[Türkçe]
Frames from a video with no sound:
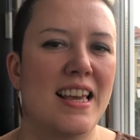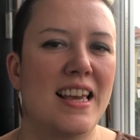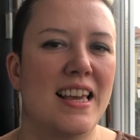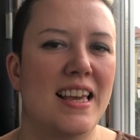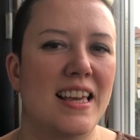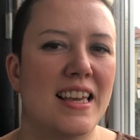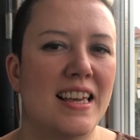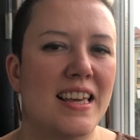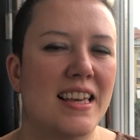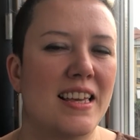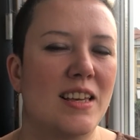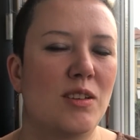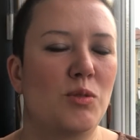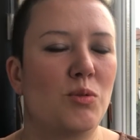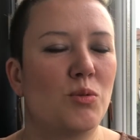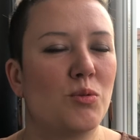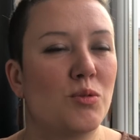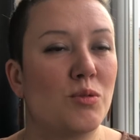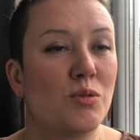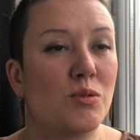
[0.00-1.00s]
e,
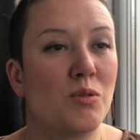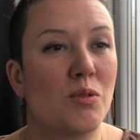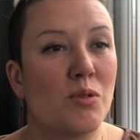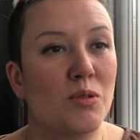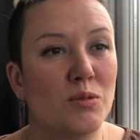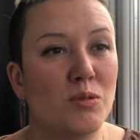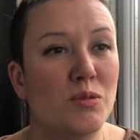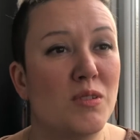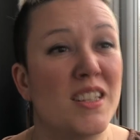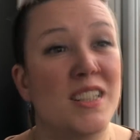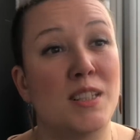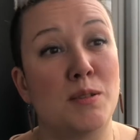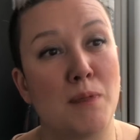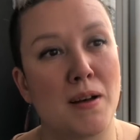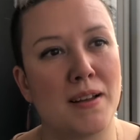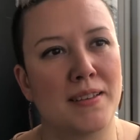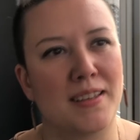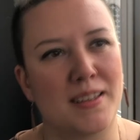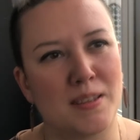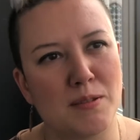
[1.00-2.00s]
suçsuz olduğunu
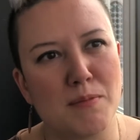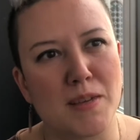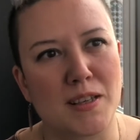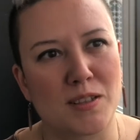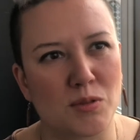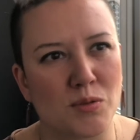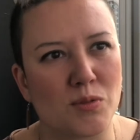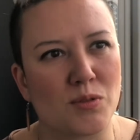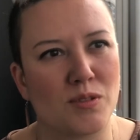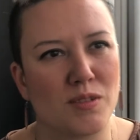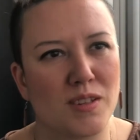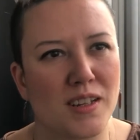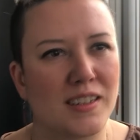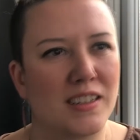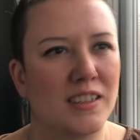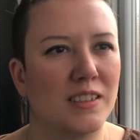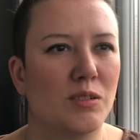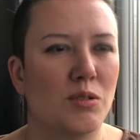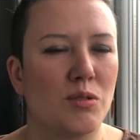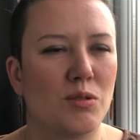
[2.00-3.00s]
ispat etmek zorunda
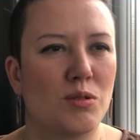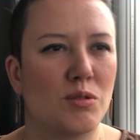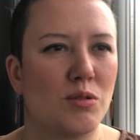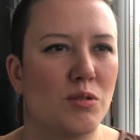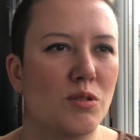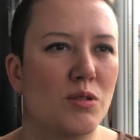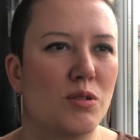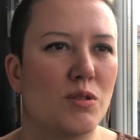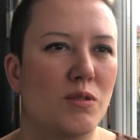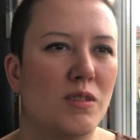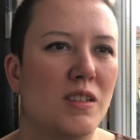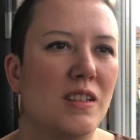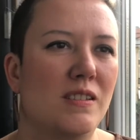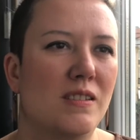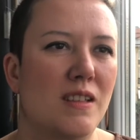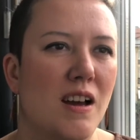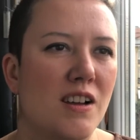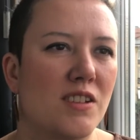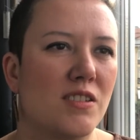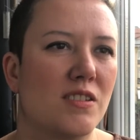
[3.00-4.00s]
kalıyorsunuz.
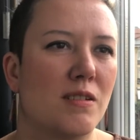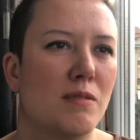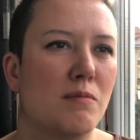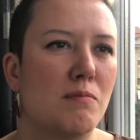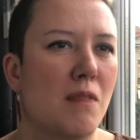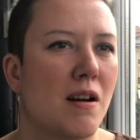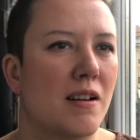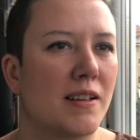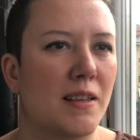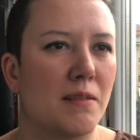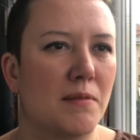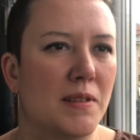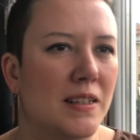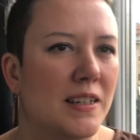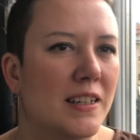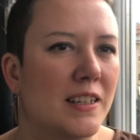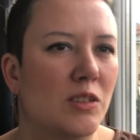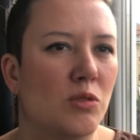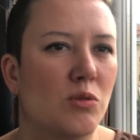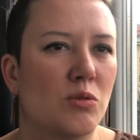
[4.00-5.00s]
Yıllarca
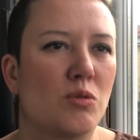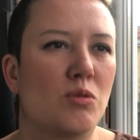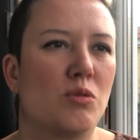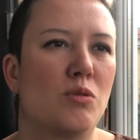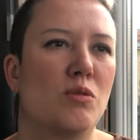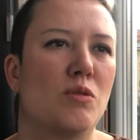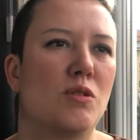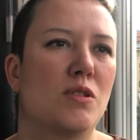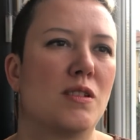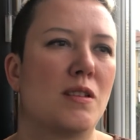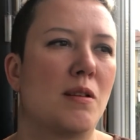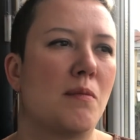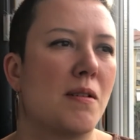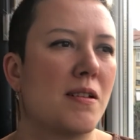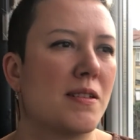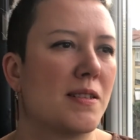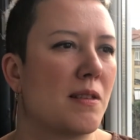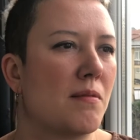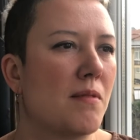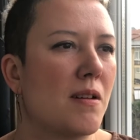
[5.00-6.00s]
mahkemelere gidiyorsunuz.
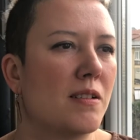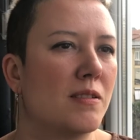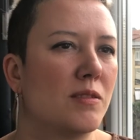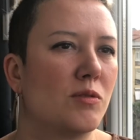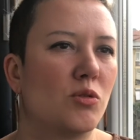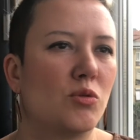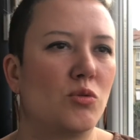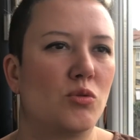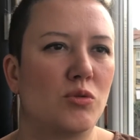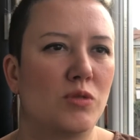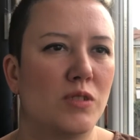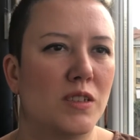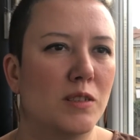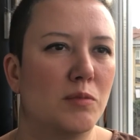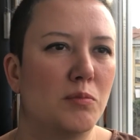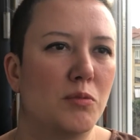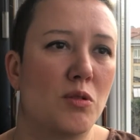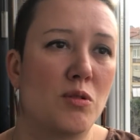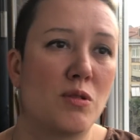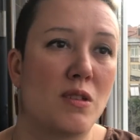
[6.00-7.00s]
Zaman zaman
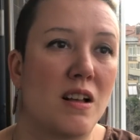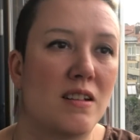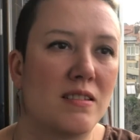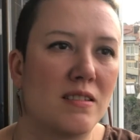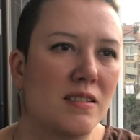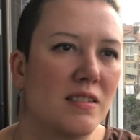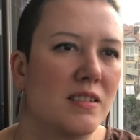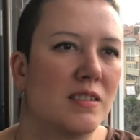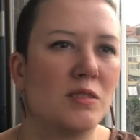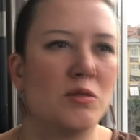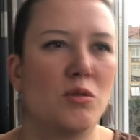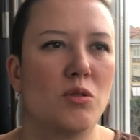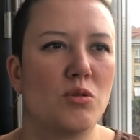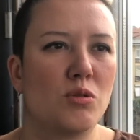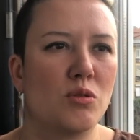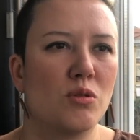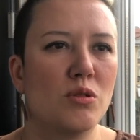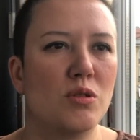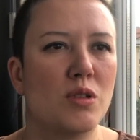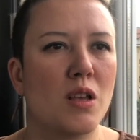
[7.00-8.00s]
tutuklanıp gözaltına
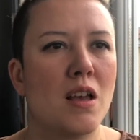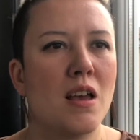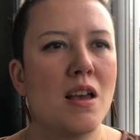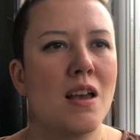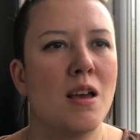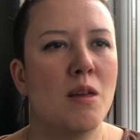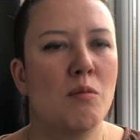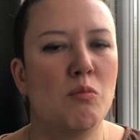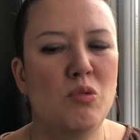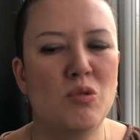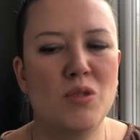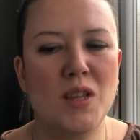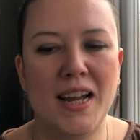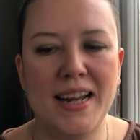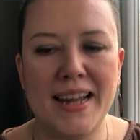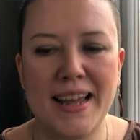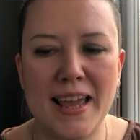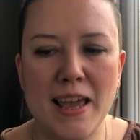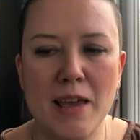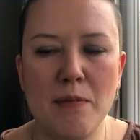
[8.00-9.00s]
alınıyorsunuz.
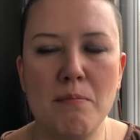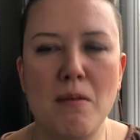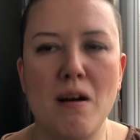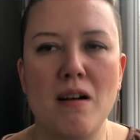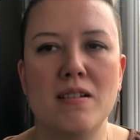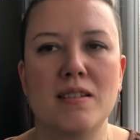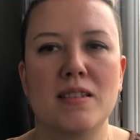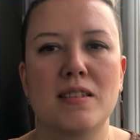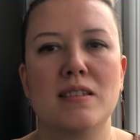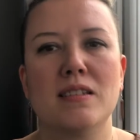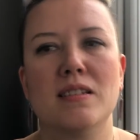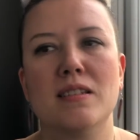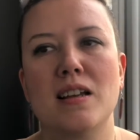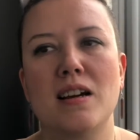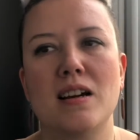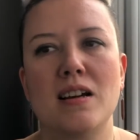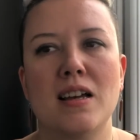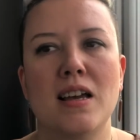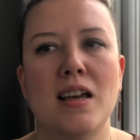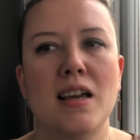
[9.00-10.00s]
Bunlar hep
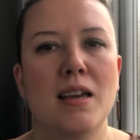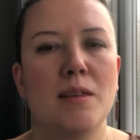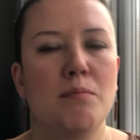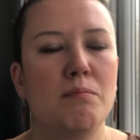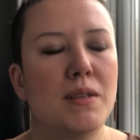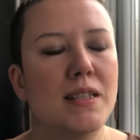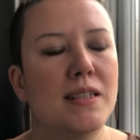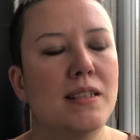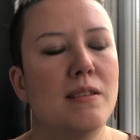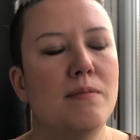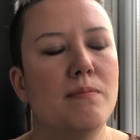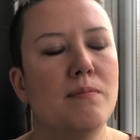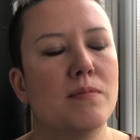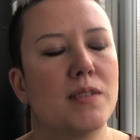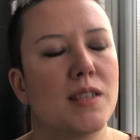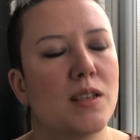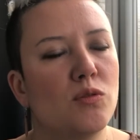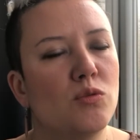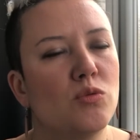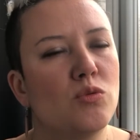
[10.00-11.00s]
aslında bizim
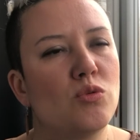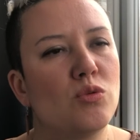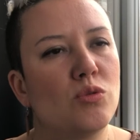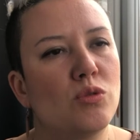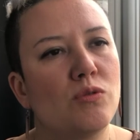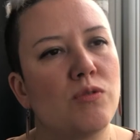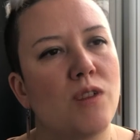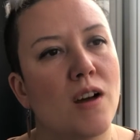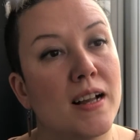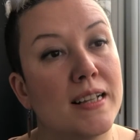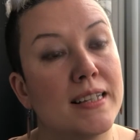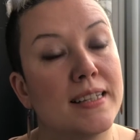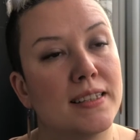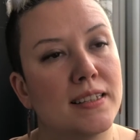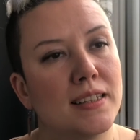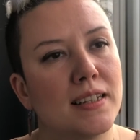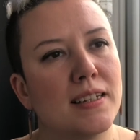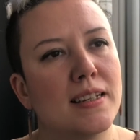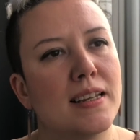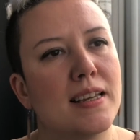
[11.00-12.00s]
savunuculuk
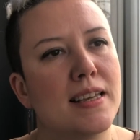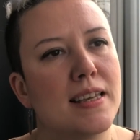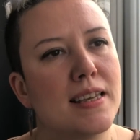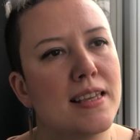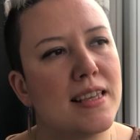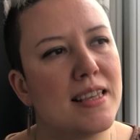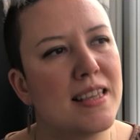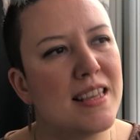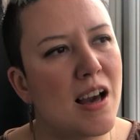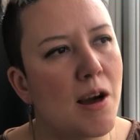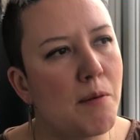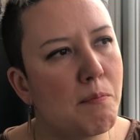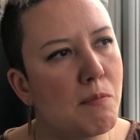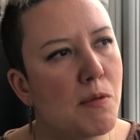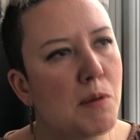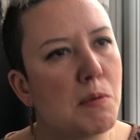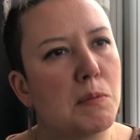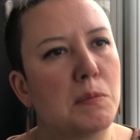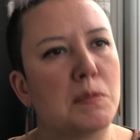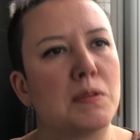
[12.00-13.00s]
faaliyetlerini
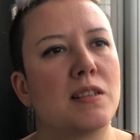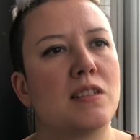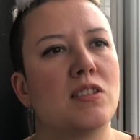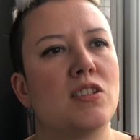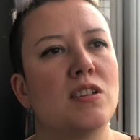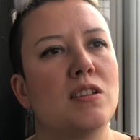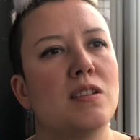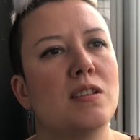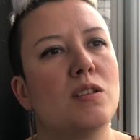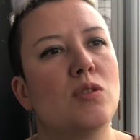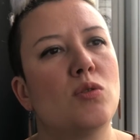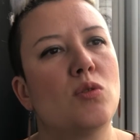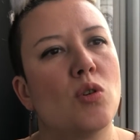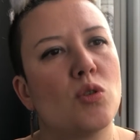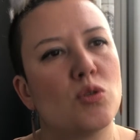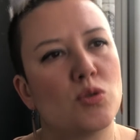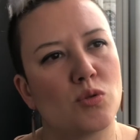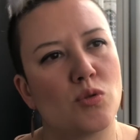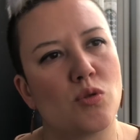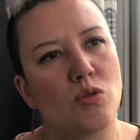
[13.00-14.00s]
yapmamamız için
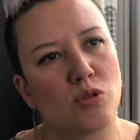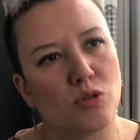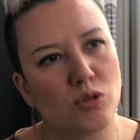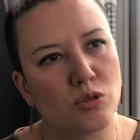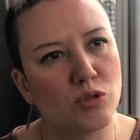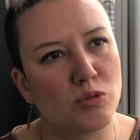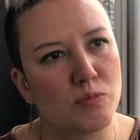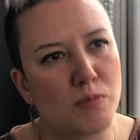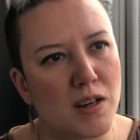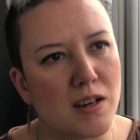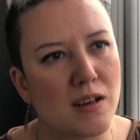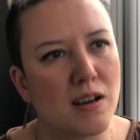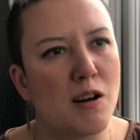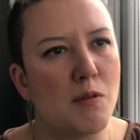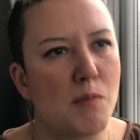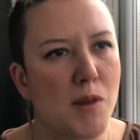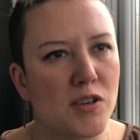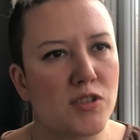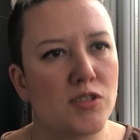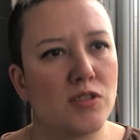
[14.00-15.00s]
göz korkutma
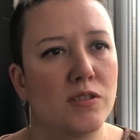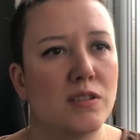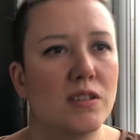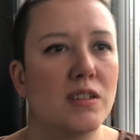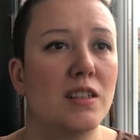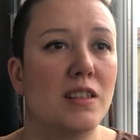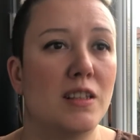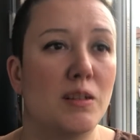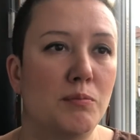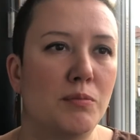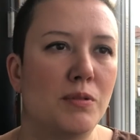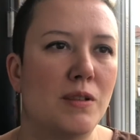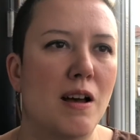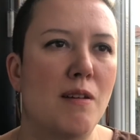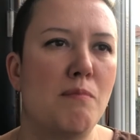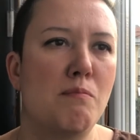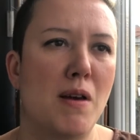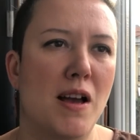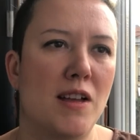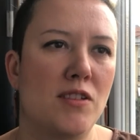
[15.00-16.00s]
amaçlı
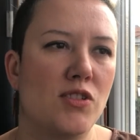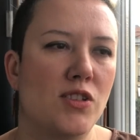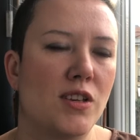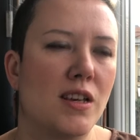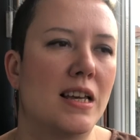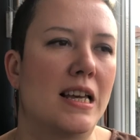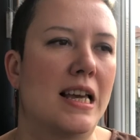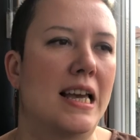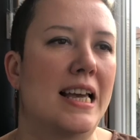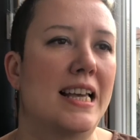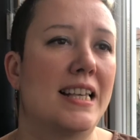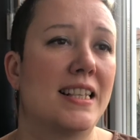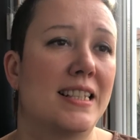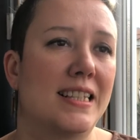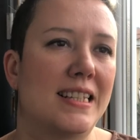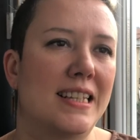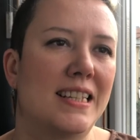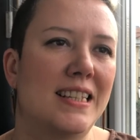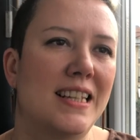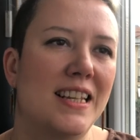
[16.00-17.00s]
yapılan bence
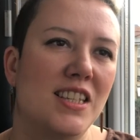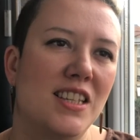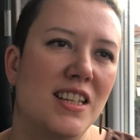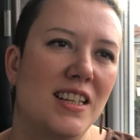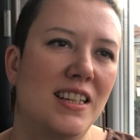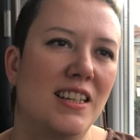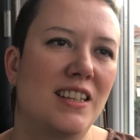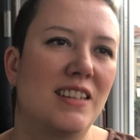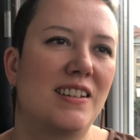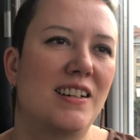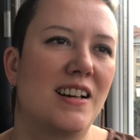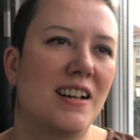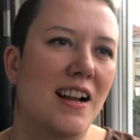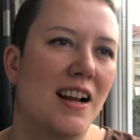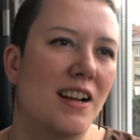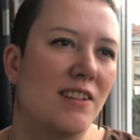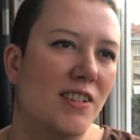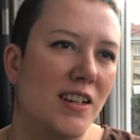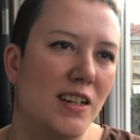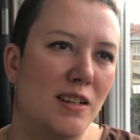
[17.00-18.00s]
stratejik
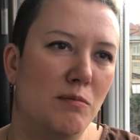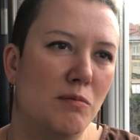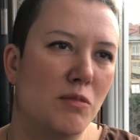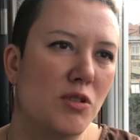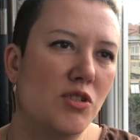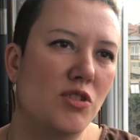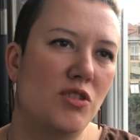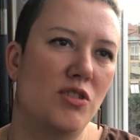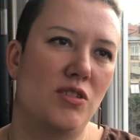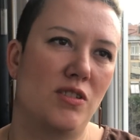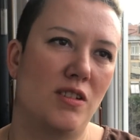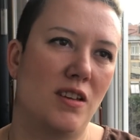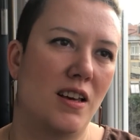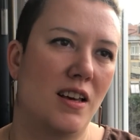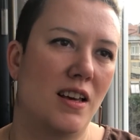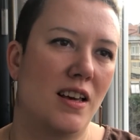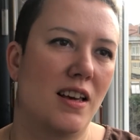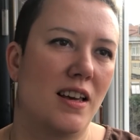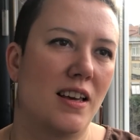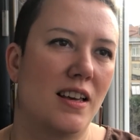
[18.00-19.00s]
karar verilmiş
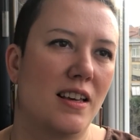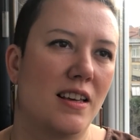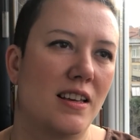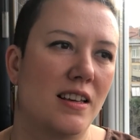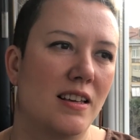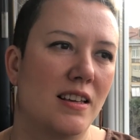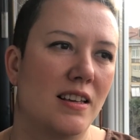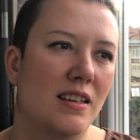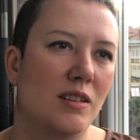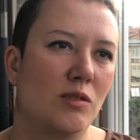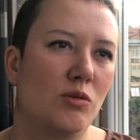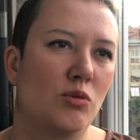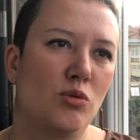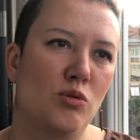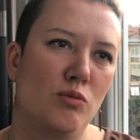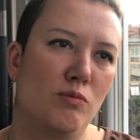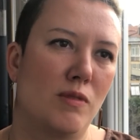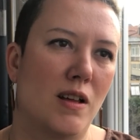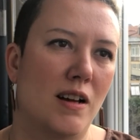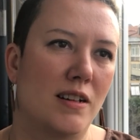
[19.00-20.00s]
e,
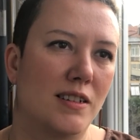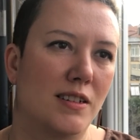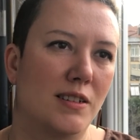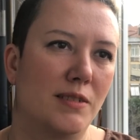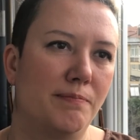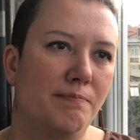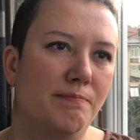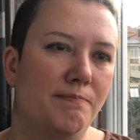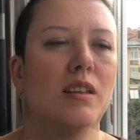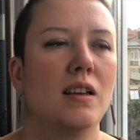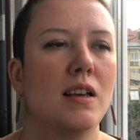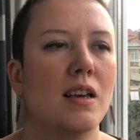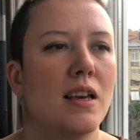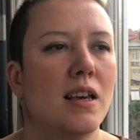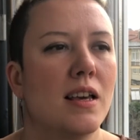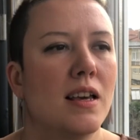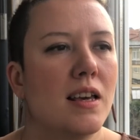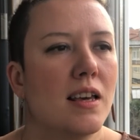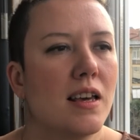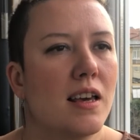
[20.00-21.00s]
durumlar.
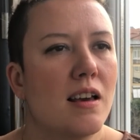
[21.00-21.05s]
E,